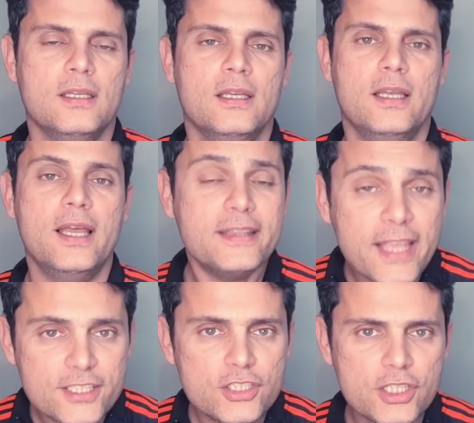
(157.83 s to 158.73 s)
é,
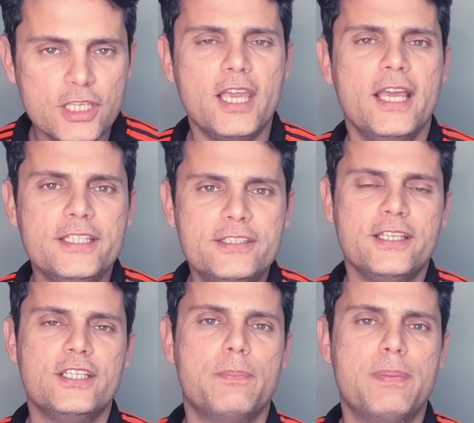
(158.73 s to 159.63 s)
desde que ele
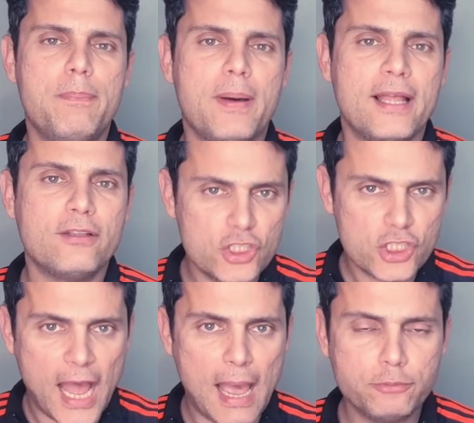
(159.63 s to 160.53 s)
esteja preparado,
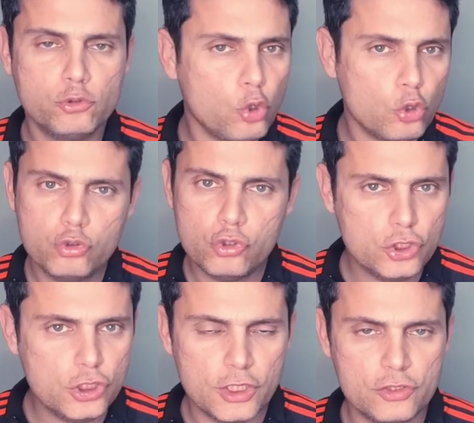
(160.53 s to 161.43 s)
esteja apto todos os
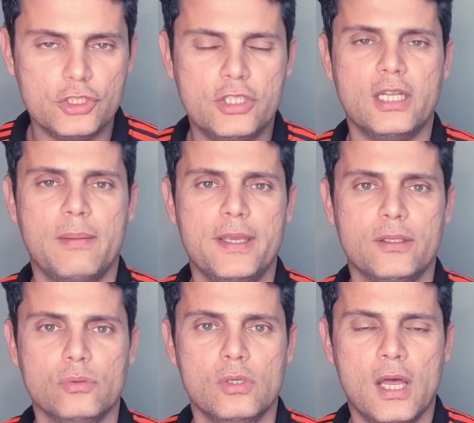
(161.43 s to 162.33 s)
dias de
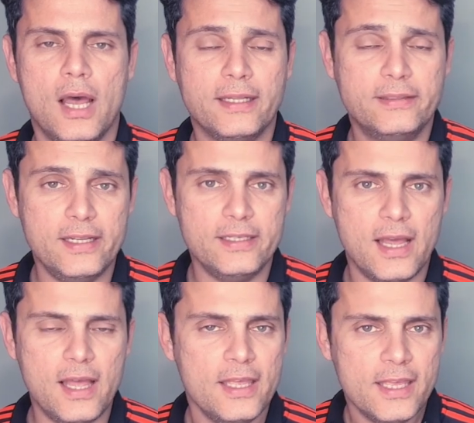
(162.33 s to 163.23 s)
treinamento a
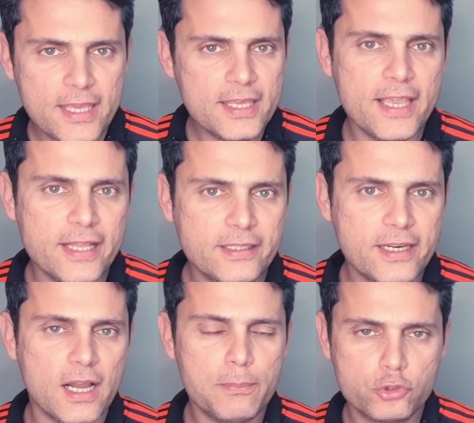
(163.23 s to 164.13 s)
treinar e que entre em
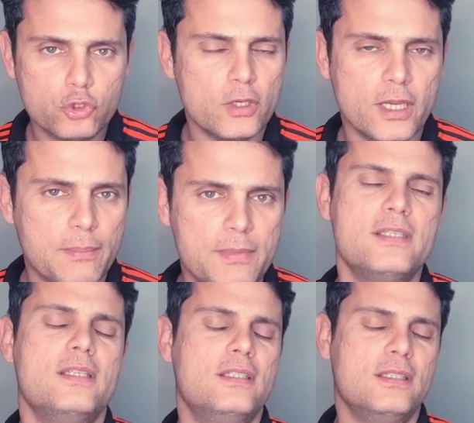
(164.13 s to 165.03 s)
campo, soe a
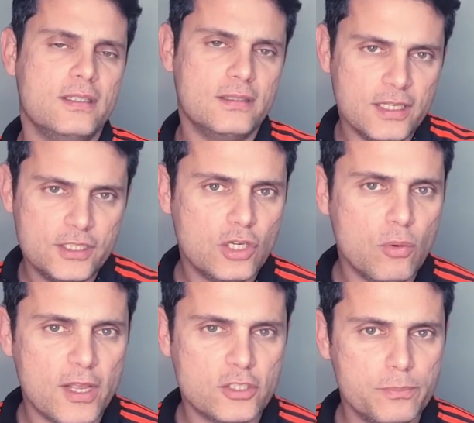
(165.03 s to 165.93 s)
camisa, e se dedique o
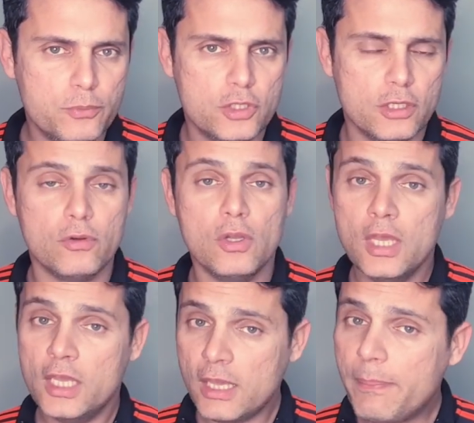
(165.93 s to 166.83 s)
máximo possível.
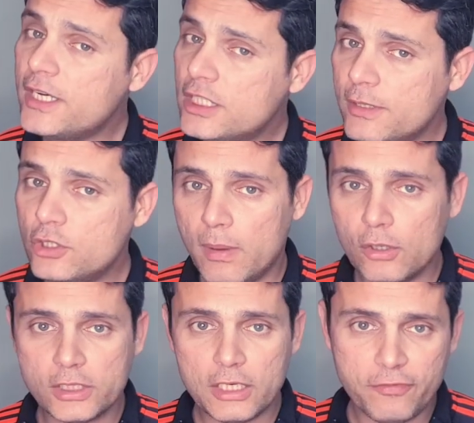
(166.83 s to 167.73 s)
E aparentemente o
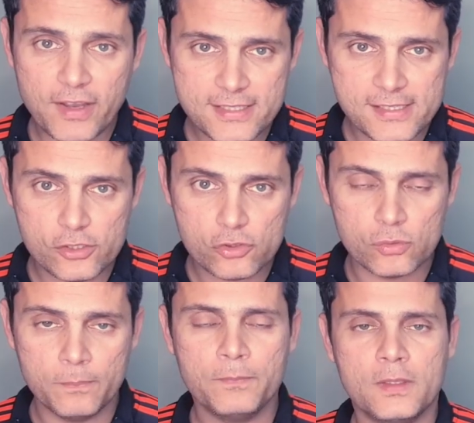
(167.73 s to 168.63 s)
Balotelli faz isso,
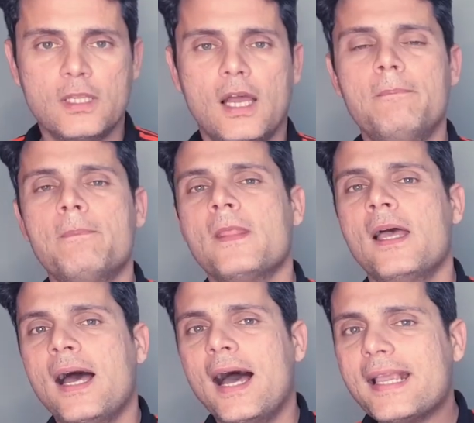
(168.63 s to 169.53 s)
tá?
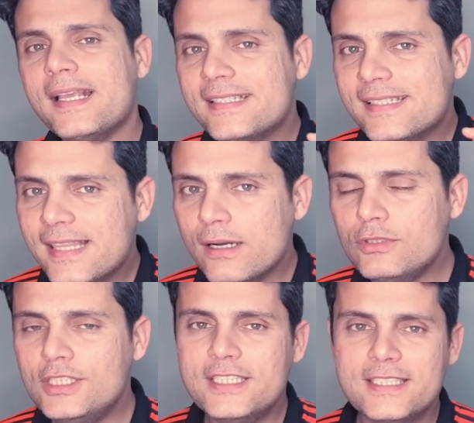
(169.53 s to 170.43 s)
A questão
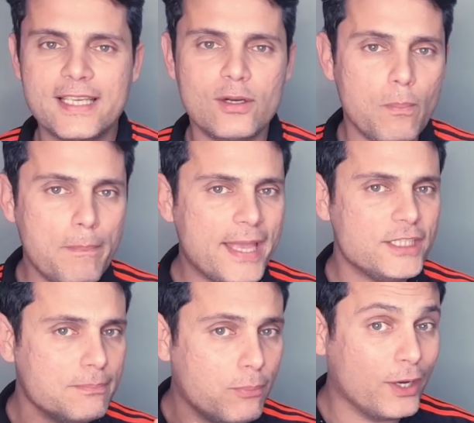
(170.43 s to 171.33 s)
de ser um
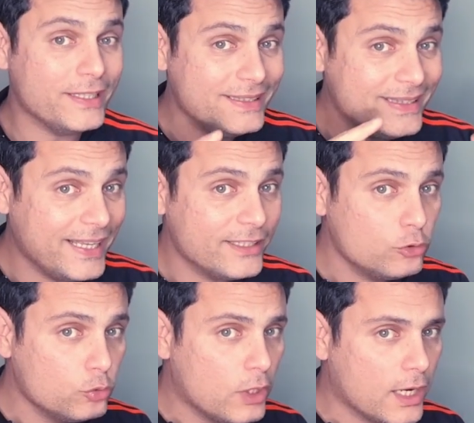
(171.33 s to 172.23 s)
bad boy dentro
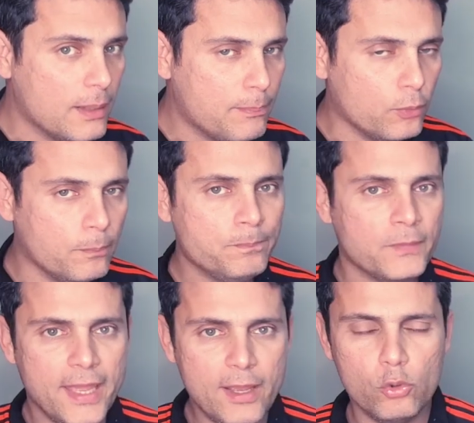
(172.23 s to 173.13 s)
do campo
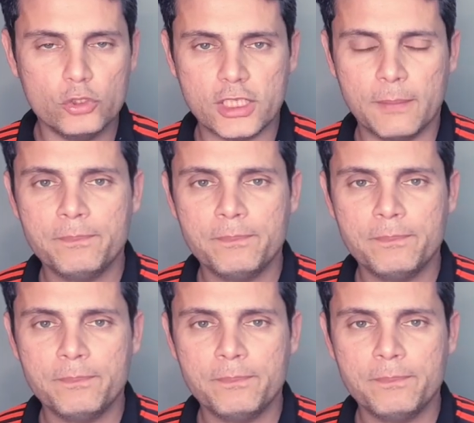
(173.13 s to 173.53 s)
é outra.